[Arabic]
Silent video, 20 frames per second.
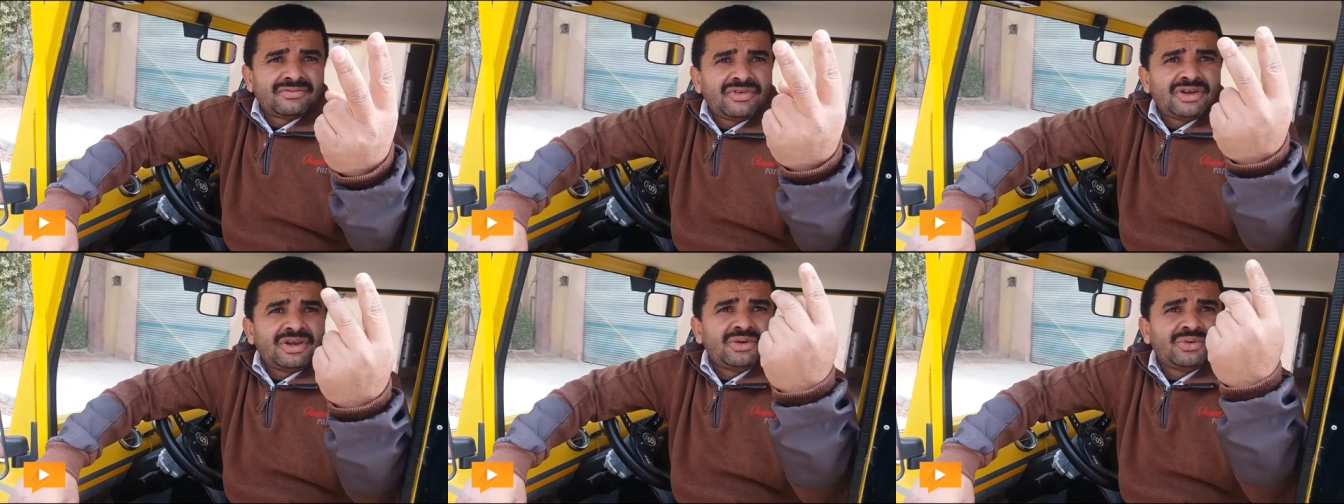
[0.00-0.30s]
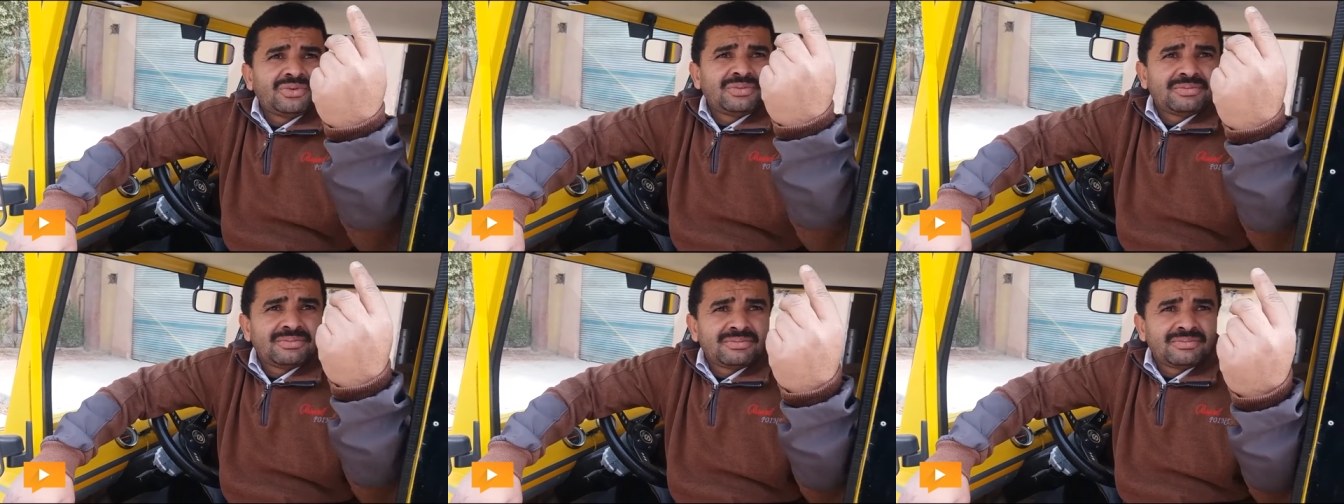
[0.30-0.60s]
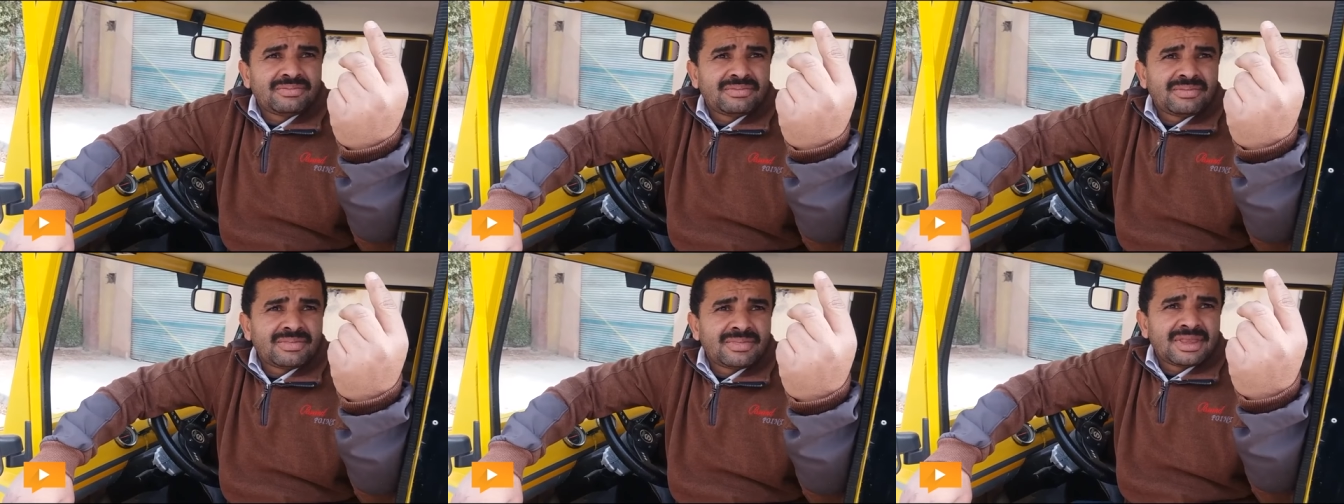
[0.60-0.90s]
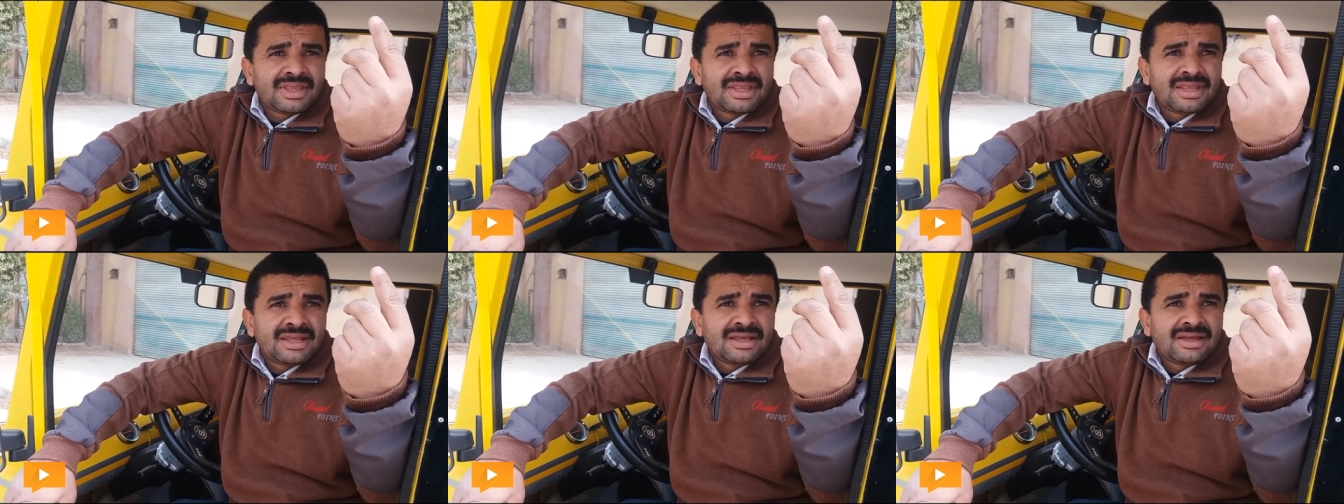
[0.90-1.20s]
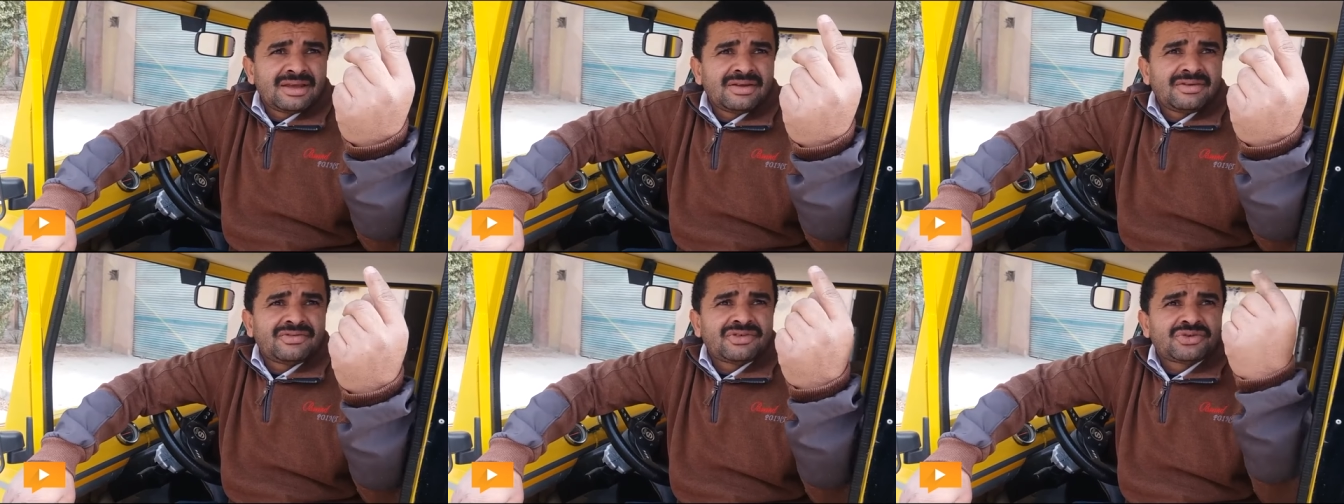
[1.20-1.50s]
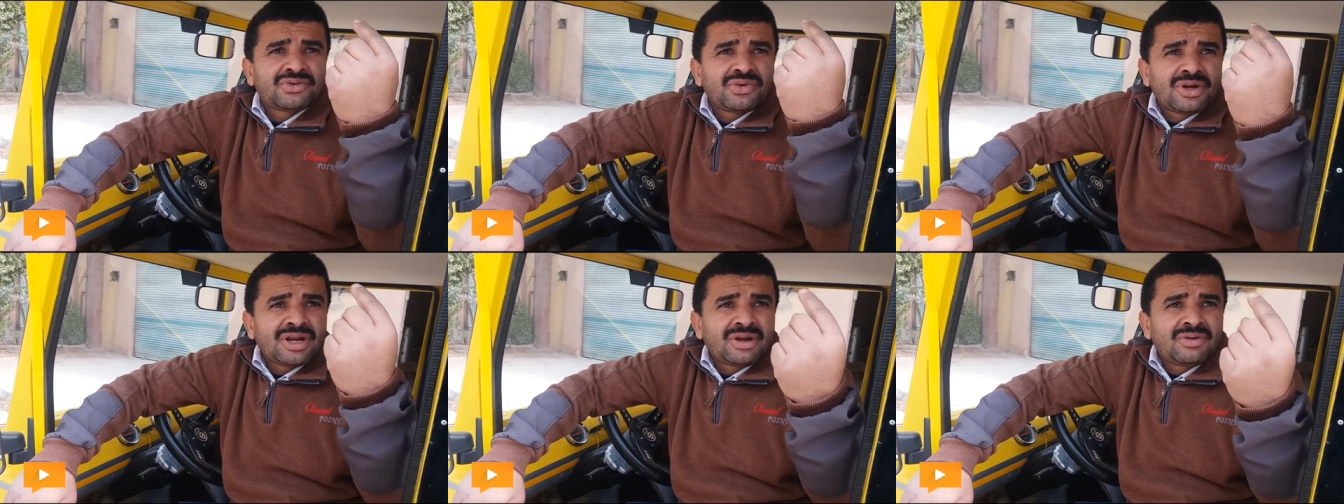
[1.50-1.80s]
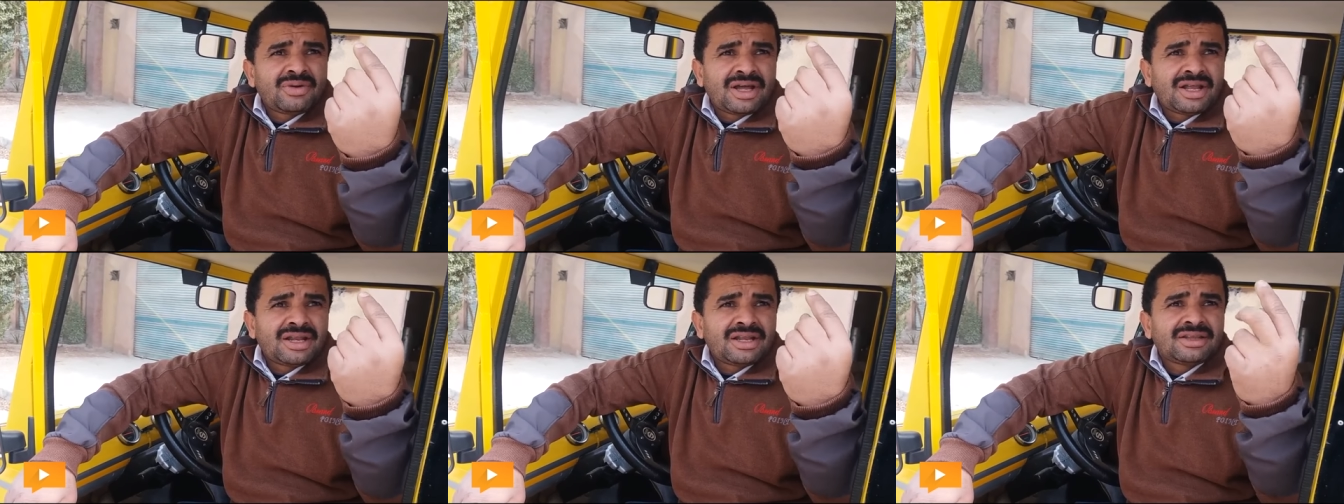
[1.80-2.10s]
في اليوم بس الشحنه
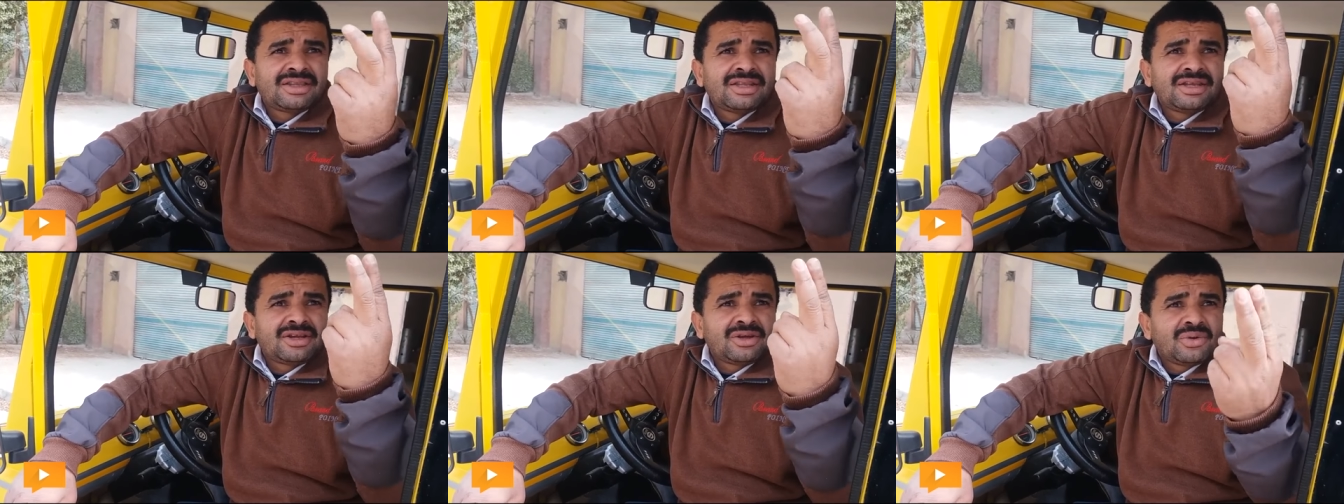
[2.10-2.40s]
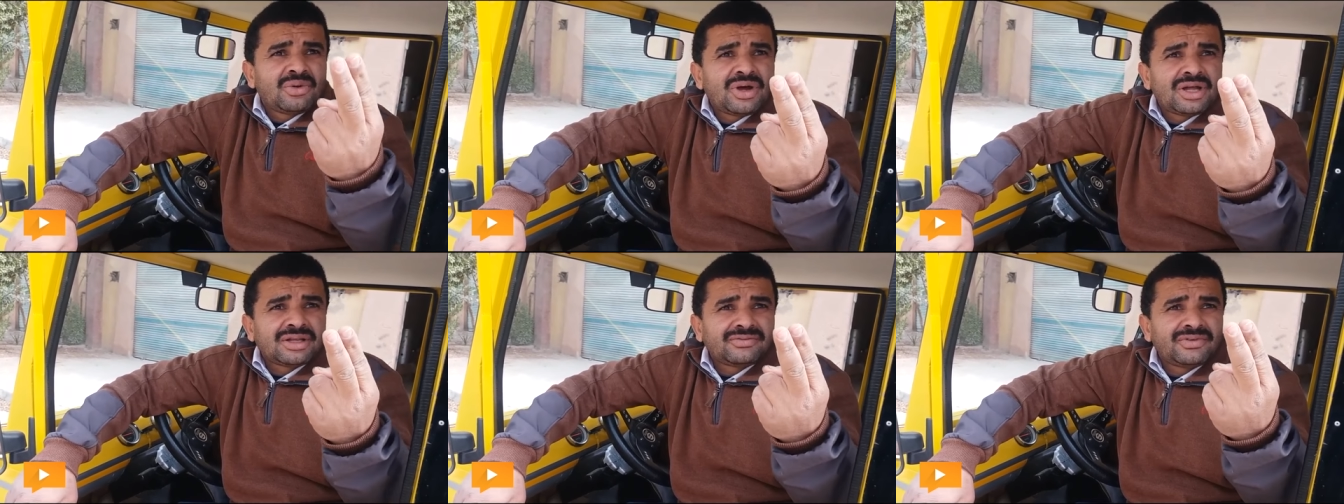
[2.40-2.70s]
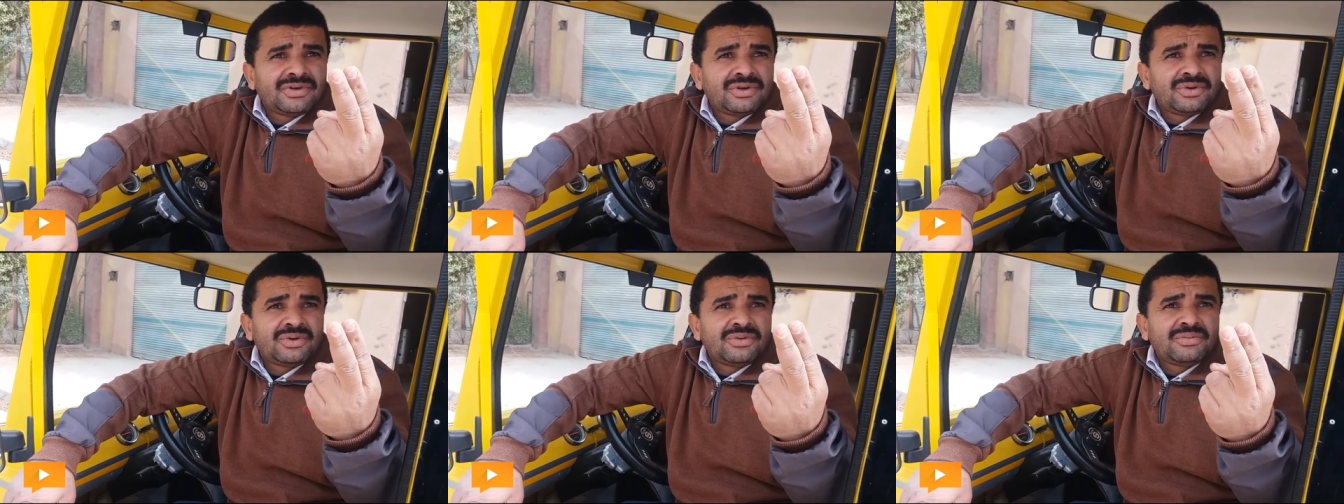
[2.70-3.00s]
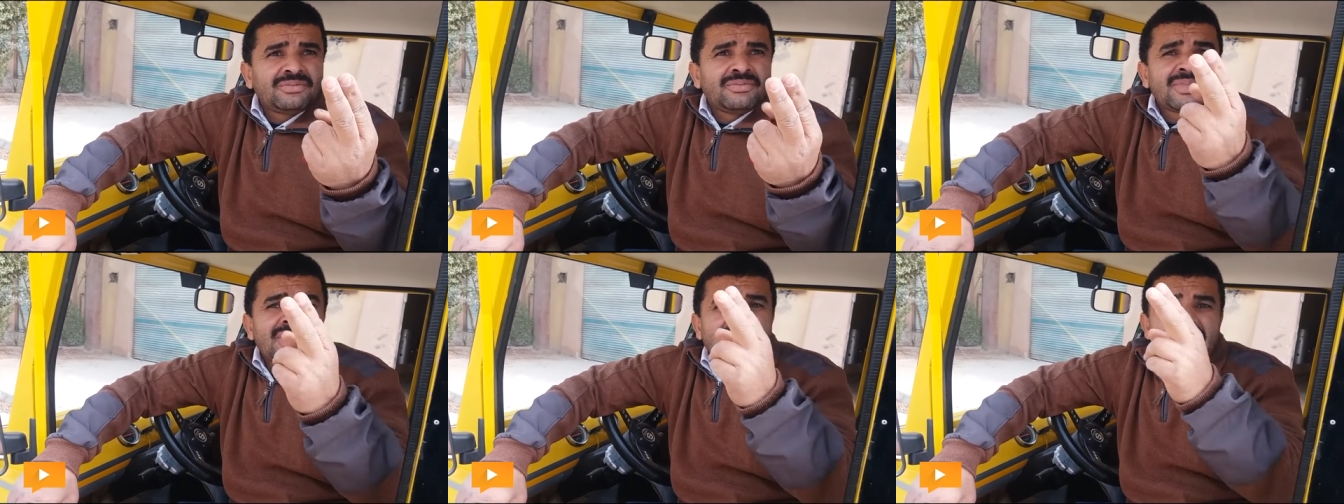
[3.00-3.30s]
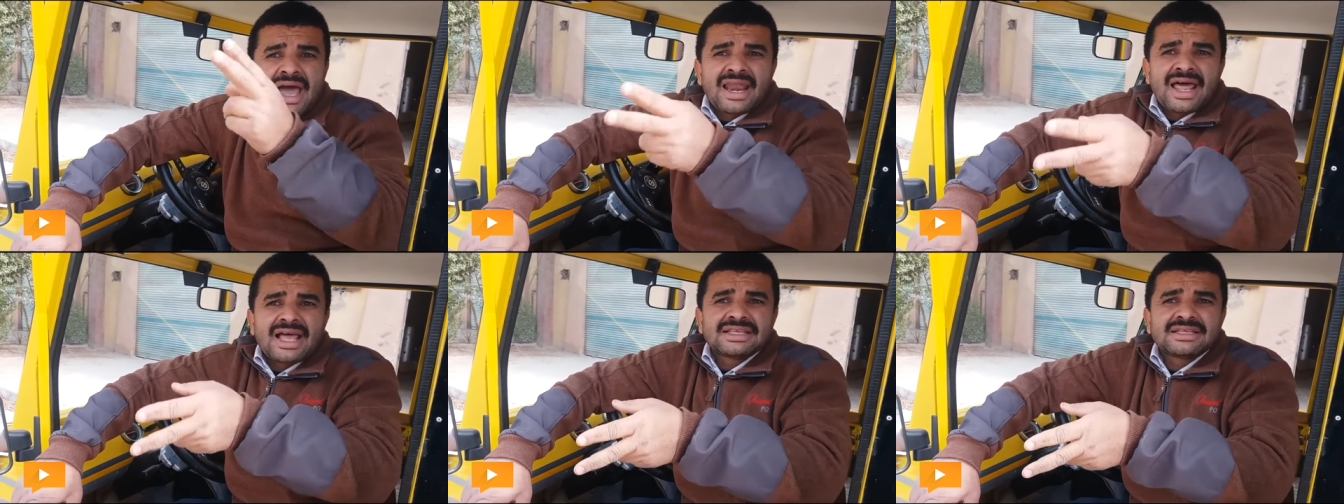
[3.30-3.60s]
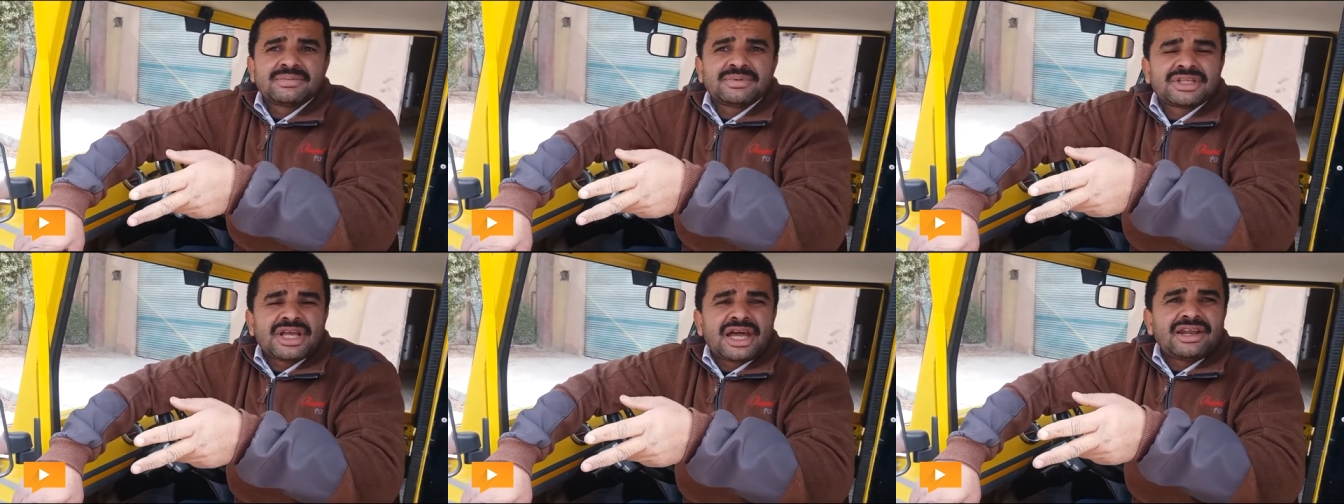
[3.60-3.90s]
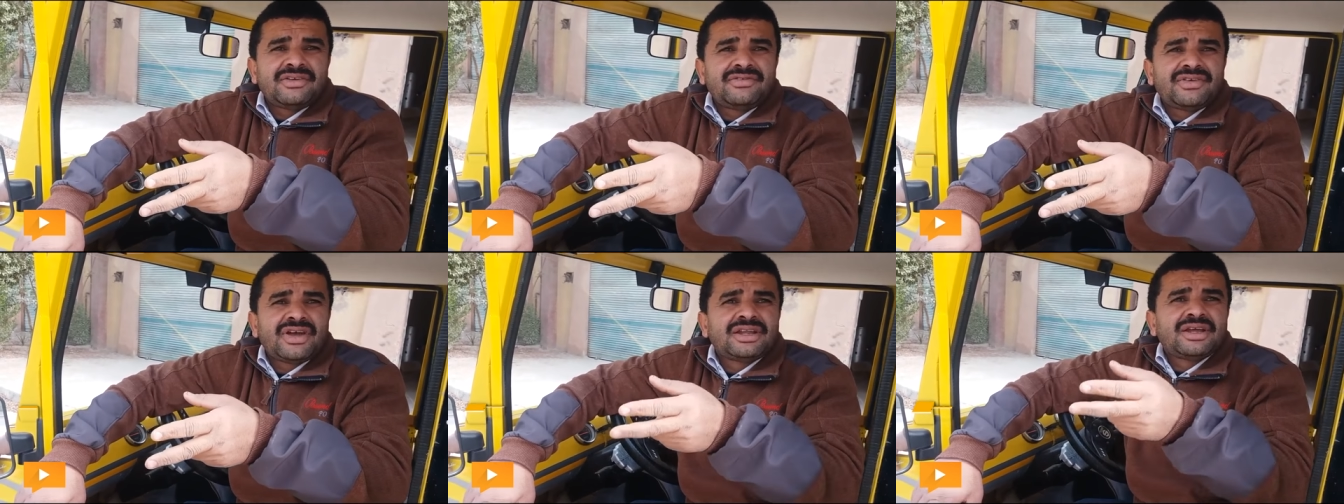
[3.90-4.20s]
الواحده 2 كيلو وات في اليوم على حسب
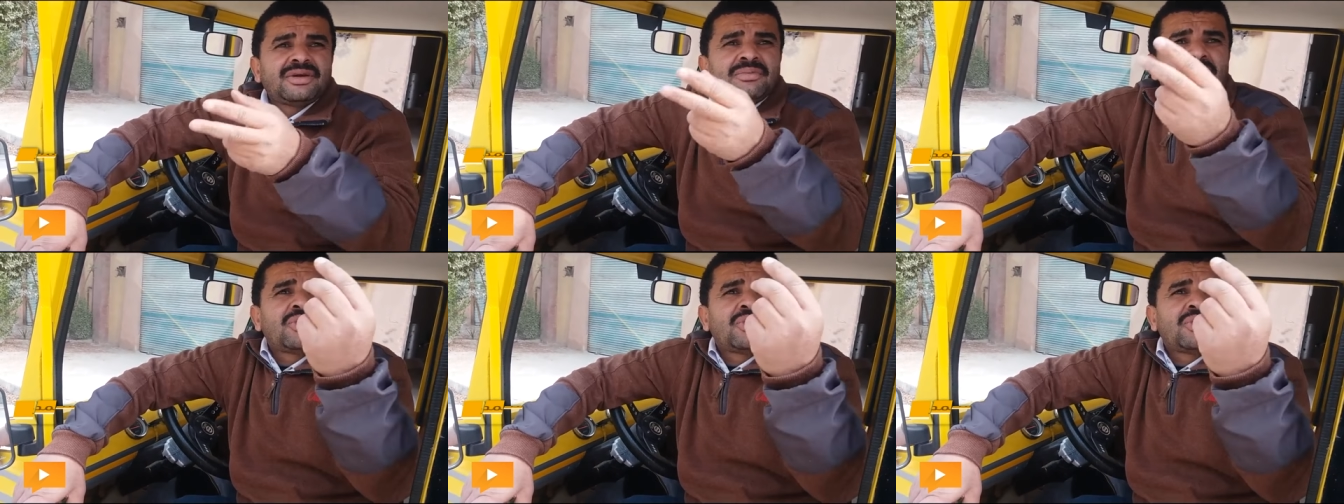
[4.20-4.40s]
التعريفه ده